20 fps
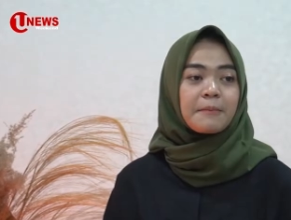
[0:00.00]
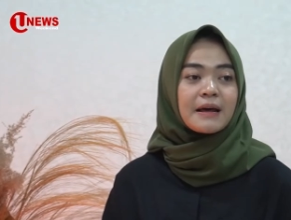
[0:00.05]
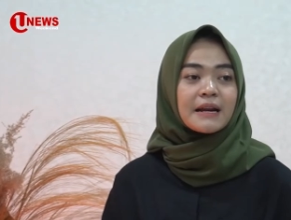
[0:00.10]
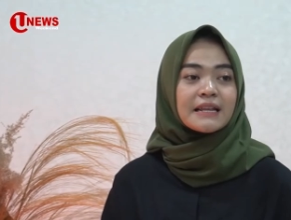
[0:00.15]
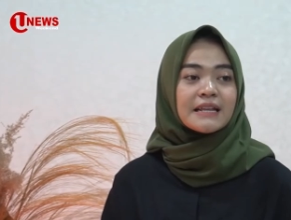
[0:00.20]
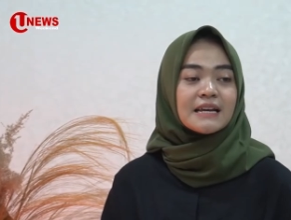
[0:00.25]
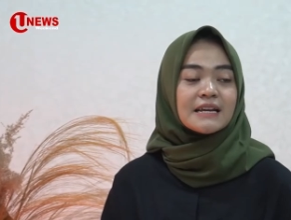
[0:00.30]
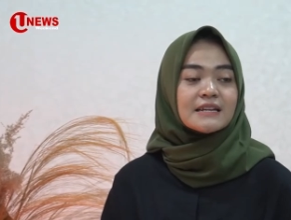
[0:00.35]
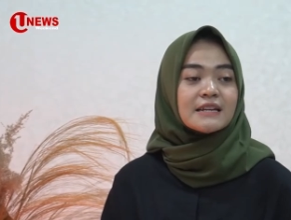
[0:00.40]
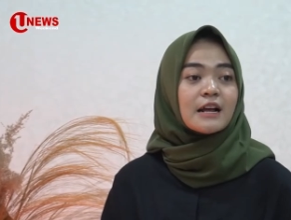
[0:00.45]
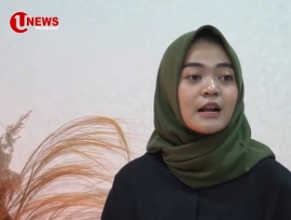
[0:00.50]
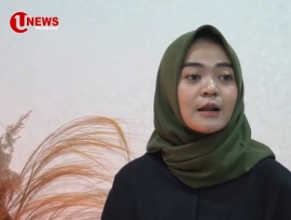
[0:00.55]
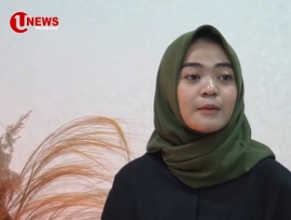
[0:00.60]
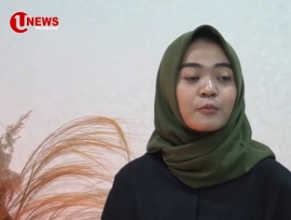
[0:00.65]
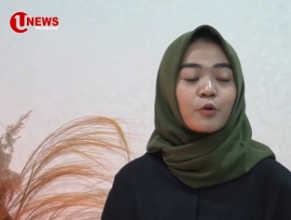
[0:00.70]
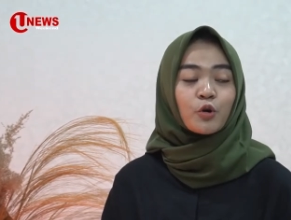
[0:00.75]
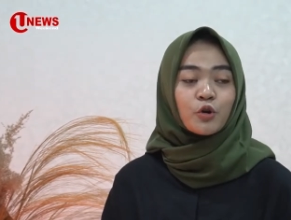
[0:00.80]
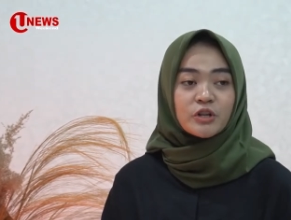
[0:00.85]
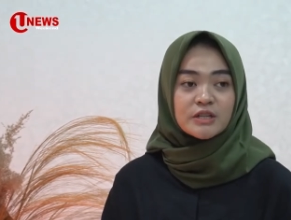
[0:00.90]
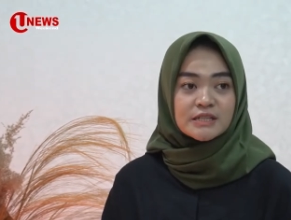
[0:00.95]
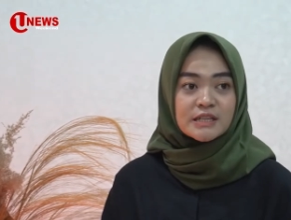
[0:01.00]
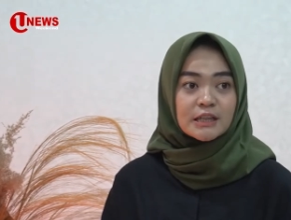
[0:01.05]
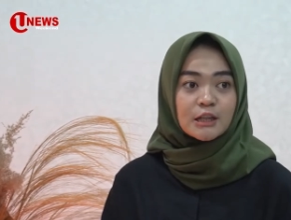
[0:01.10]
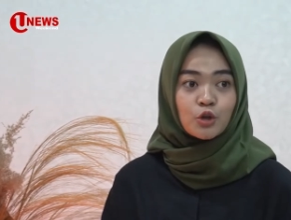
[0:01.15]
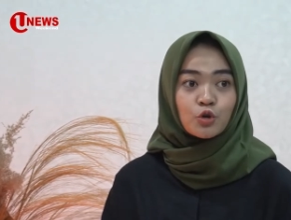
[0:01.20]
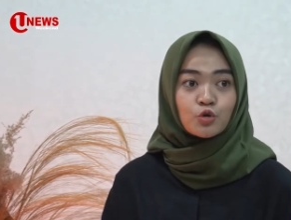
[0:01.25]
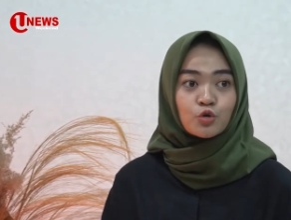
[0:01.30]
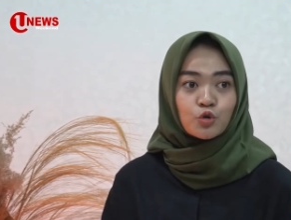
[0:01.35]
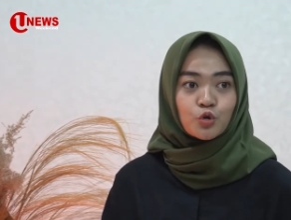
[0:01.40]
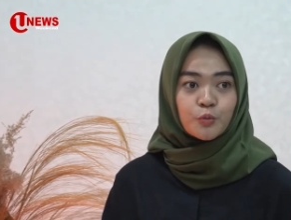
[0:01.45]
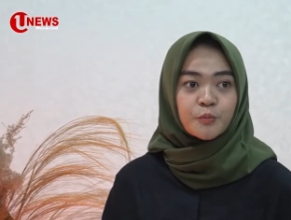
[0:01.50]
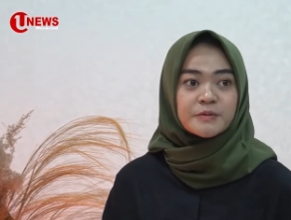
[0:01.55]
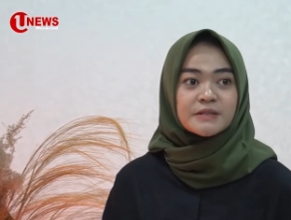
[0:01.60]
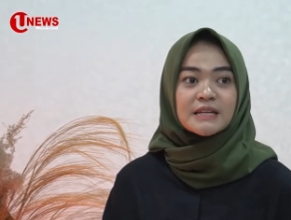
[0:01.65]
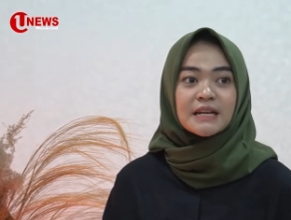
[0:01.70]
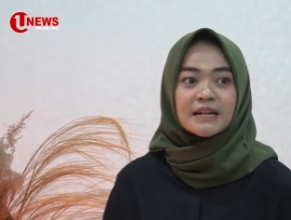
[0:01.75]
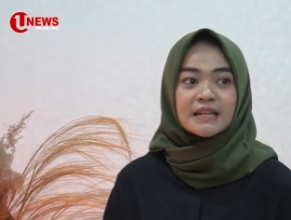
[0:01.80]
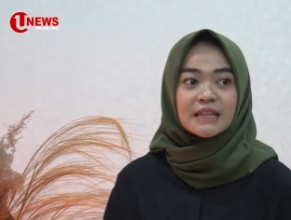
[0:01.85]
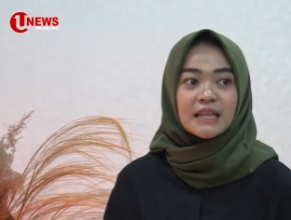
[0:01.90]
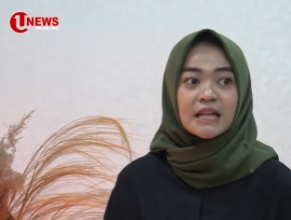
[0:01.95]
kamarnya dalam kondisi telungkup
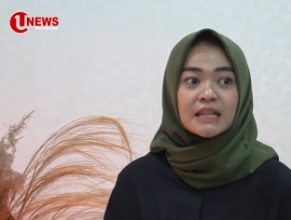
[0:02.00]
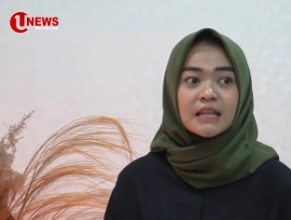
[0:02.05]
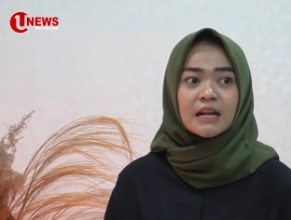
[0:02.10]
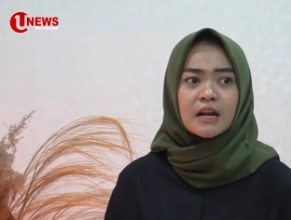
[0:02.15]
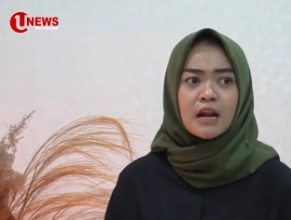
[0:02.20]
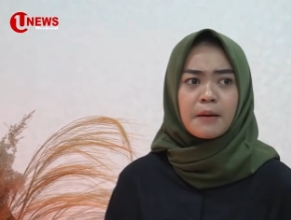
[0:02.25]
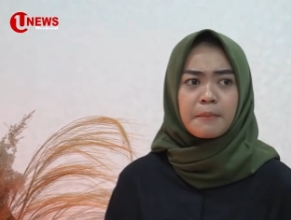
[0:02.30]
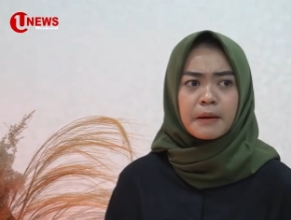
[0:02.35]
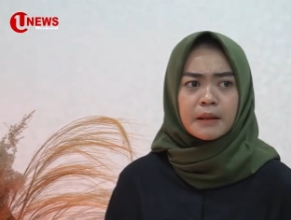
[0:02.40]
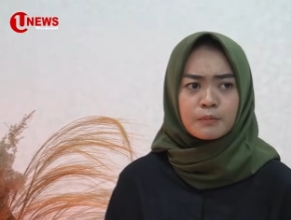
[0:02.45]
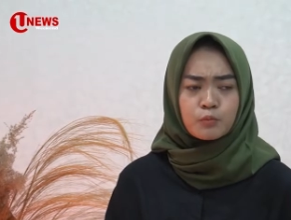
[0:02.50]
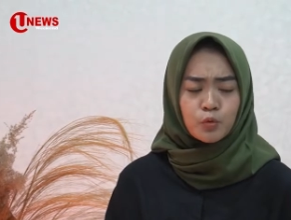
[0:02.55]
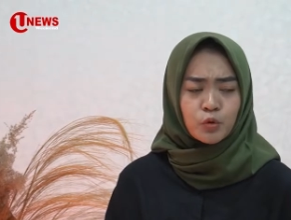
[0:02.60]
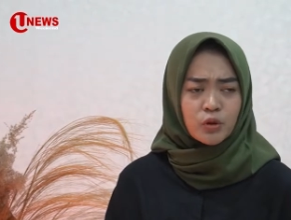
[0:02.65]
serta terdapat